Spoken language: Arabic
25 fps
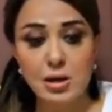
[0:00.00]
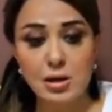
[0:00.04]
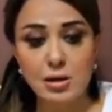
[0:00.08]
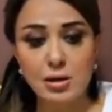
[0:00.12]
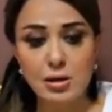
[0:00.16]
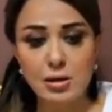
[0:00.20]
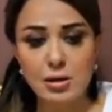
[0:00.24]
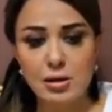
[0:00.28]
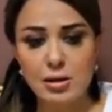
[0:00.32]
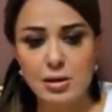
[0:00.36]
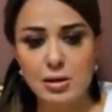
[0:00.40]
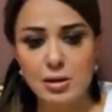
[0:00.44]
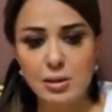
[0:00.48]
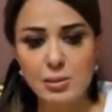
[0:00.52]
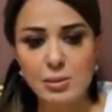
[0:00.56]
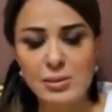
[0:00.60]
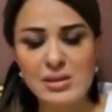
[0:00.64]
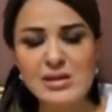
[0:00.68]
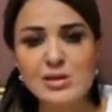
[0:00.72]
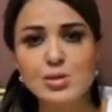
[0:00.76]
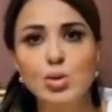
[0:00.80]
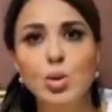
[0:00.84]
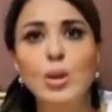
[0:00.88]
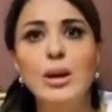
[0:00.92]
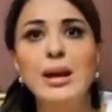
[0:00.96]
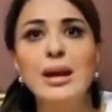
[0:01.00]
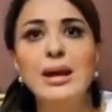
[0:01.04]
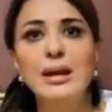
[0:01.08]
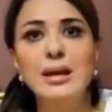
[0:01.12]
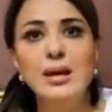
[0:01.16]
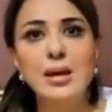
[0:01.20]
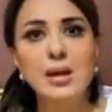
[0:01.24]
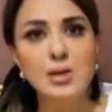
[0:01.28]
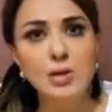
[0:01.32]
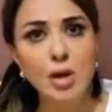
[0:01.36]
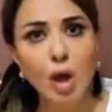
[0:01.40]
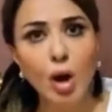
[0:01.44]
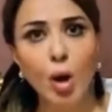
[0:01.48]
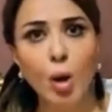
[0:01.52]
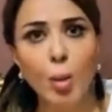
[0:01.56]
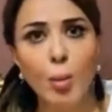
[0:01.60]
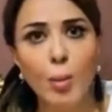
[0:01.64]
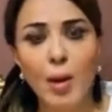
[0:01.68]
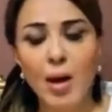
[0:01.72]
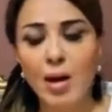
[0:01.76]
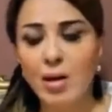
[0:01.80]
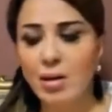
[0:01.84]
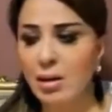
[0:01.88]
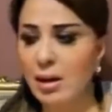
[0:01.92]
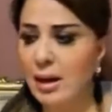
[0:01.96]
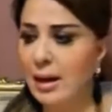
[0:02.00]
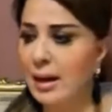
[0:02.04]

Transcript: آه مسؤوليه ضخمه